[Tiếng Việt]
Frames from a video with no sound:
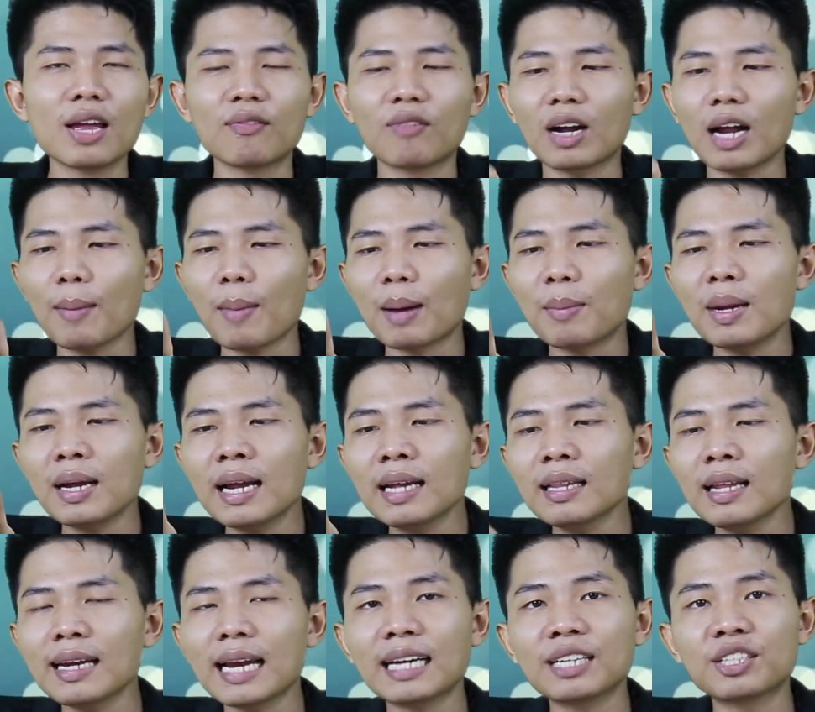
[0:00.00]
Và các bạn biết cái
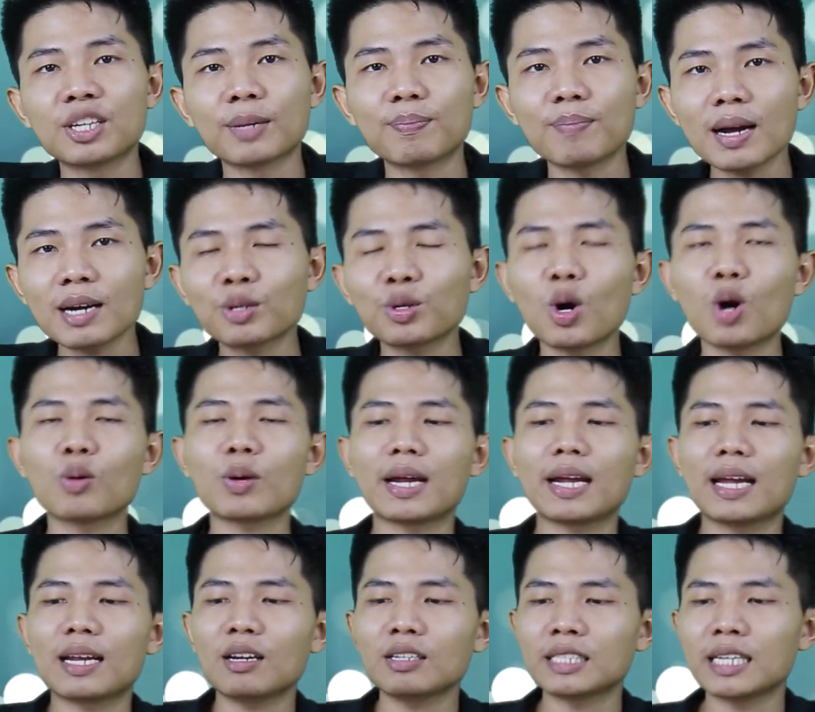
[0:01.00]
tính năng chụp macro
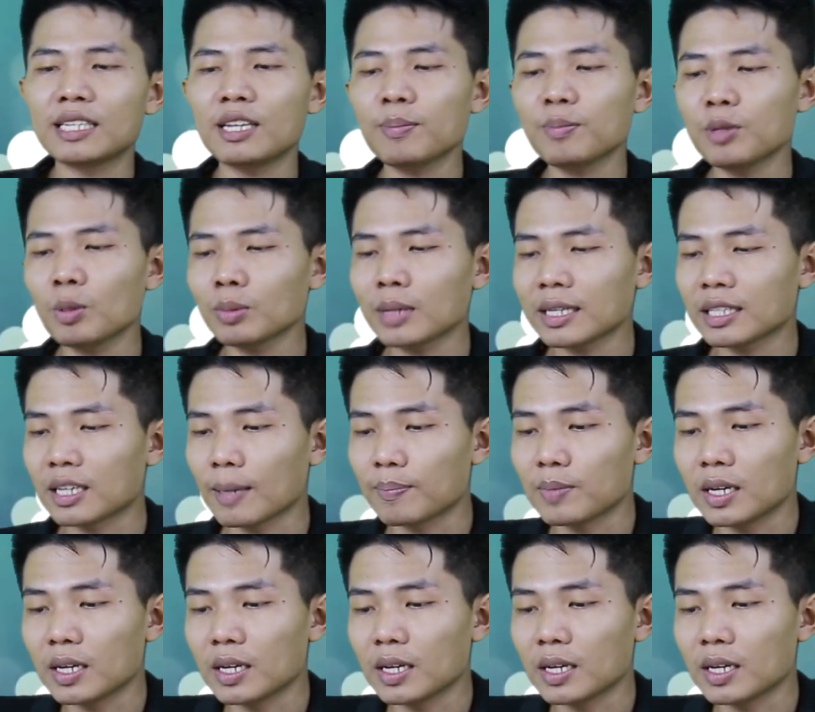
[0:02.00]
này nó sẽ giúp chúng ta chụp